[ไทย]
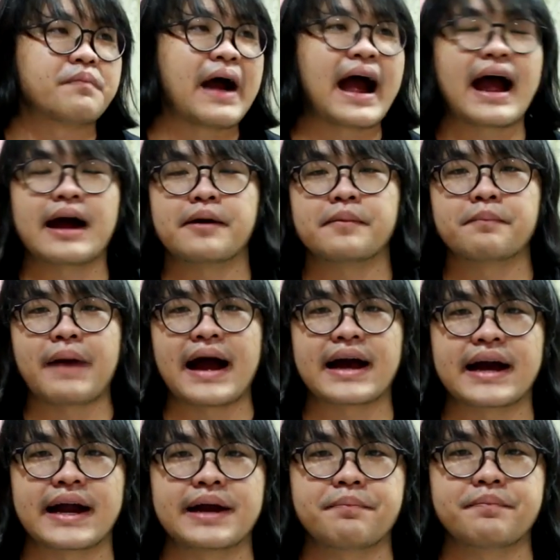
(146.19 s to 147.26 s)
บางบาง
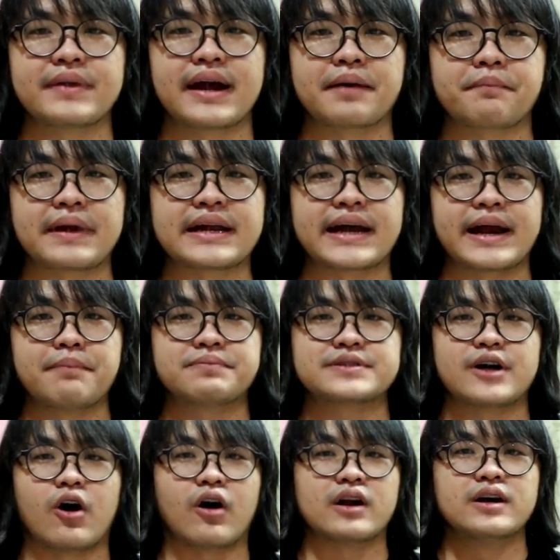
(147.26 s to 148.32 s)
คลิปเนี่ยเป็นคลิป
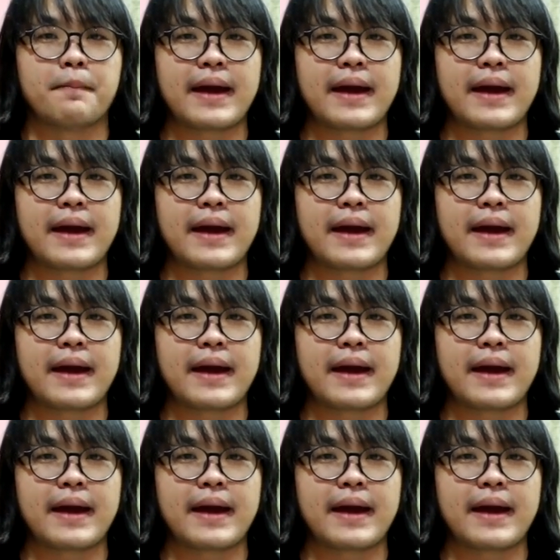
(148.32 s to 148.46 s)
สอน